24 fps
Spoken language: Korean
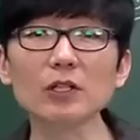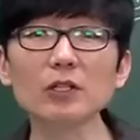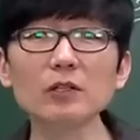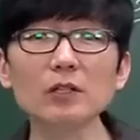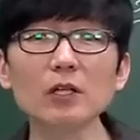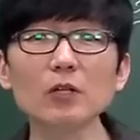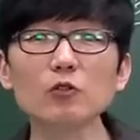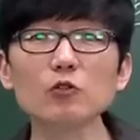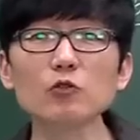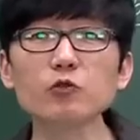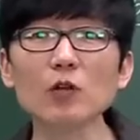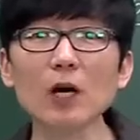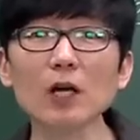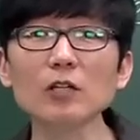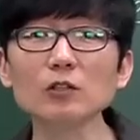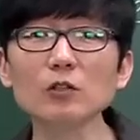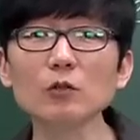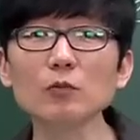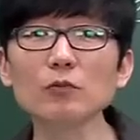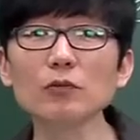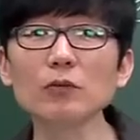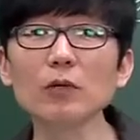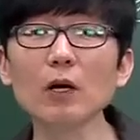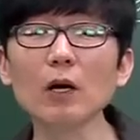이때 중앙
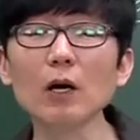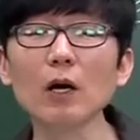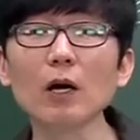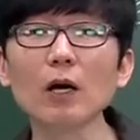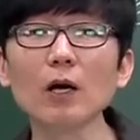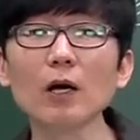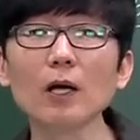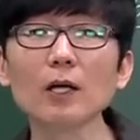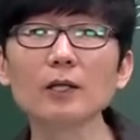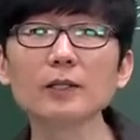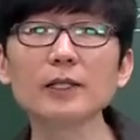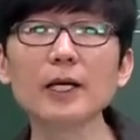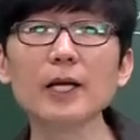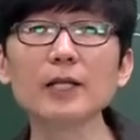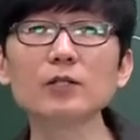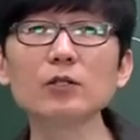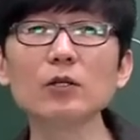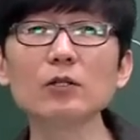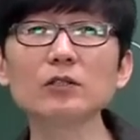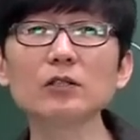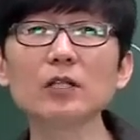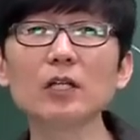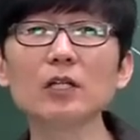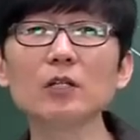정부가
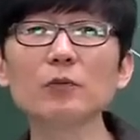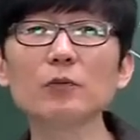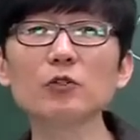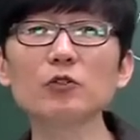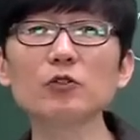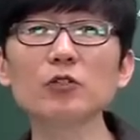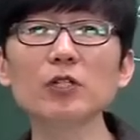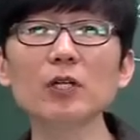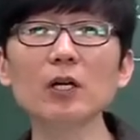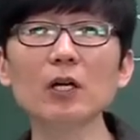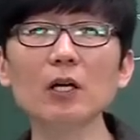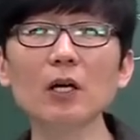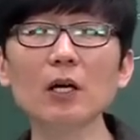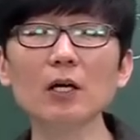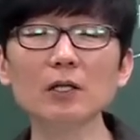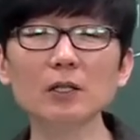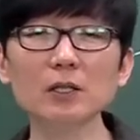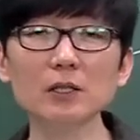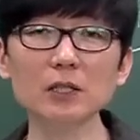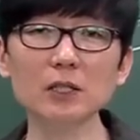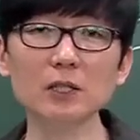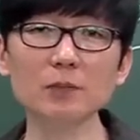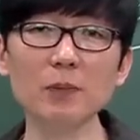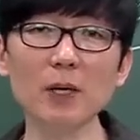재정 자립이 취약한
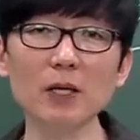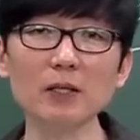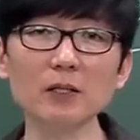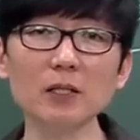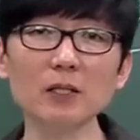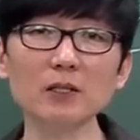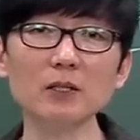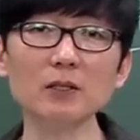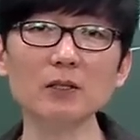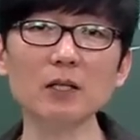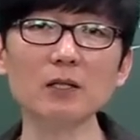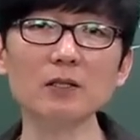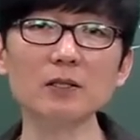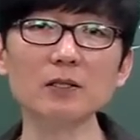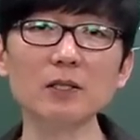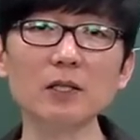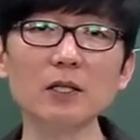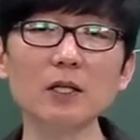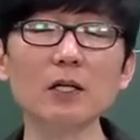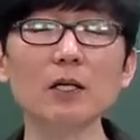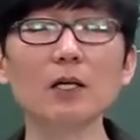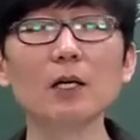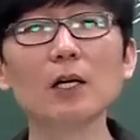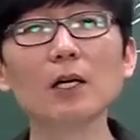그
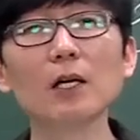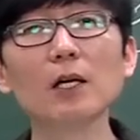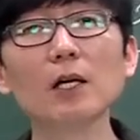지방자치단체에